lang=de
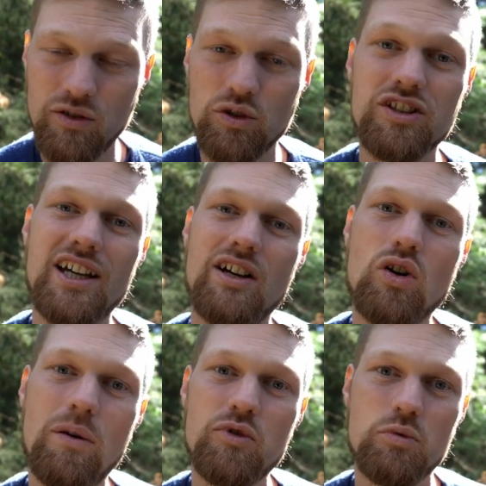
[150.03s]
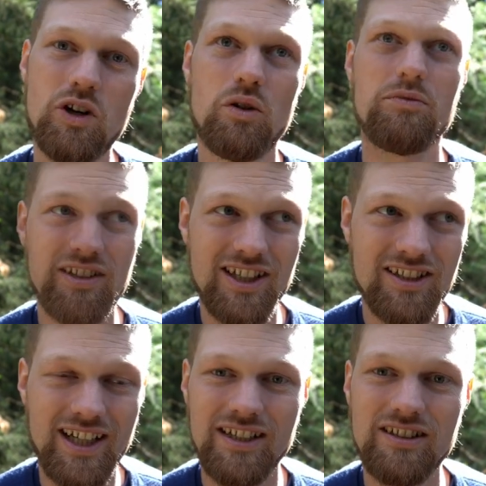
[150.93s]
Und daher kommt überhaupt der
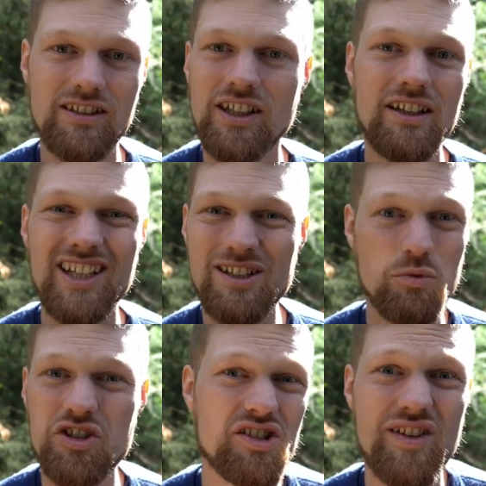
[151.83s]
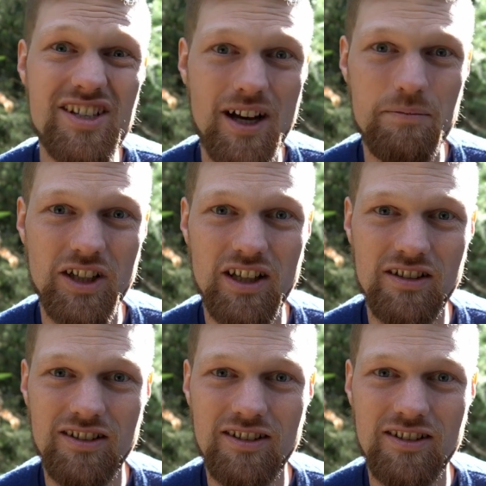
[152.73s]
Gedanke, ich muss das Wasser abdrehen.